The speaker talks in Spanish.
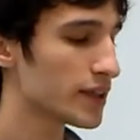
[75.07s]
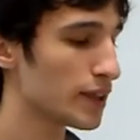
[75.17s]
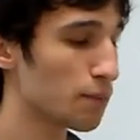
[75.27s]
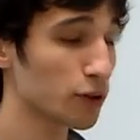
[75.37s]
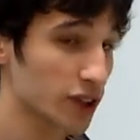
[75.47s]

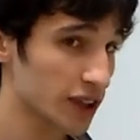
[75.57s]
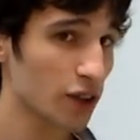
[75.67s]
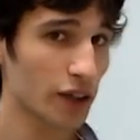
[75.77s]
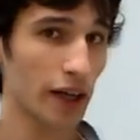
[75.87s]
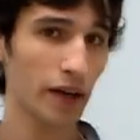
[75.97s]
Se
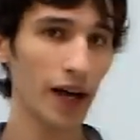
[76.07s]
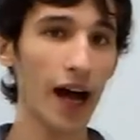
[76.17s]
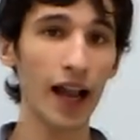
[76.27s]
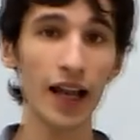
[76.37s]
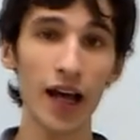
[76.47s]
posiciona
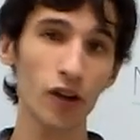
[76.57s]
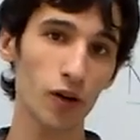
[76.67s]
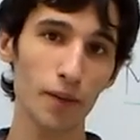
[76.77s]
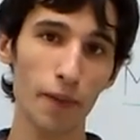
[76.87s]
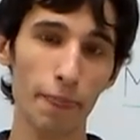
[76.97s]
al
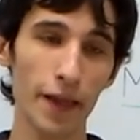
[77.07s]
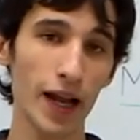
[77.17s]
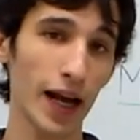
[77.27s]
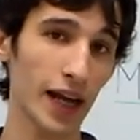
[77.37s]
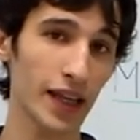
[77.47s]
lado de
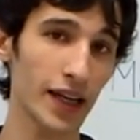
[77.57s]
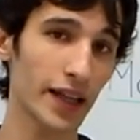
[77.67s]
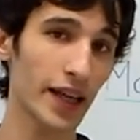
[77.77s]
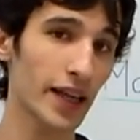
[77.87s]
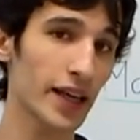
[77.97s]
la
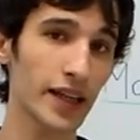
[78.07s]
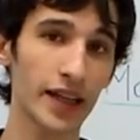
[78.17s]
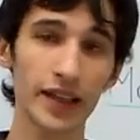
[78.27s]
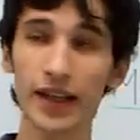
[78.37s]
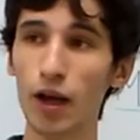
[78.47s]
cadena de ADN,
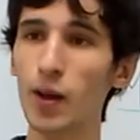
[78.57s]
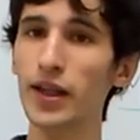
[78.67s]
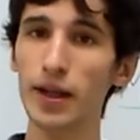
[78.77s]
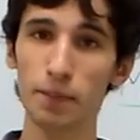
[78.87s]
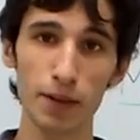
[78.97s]
esta que va
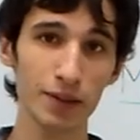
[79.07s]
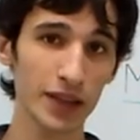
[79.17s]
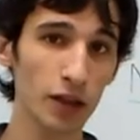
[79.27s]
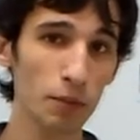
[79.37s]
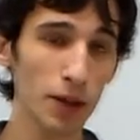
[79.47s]
de 3' a
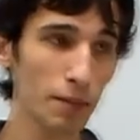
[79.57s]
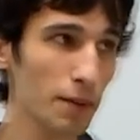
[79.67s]
5',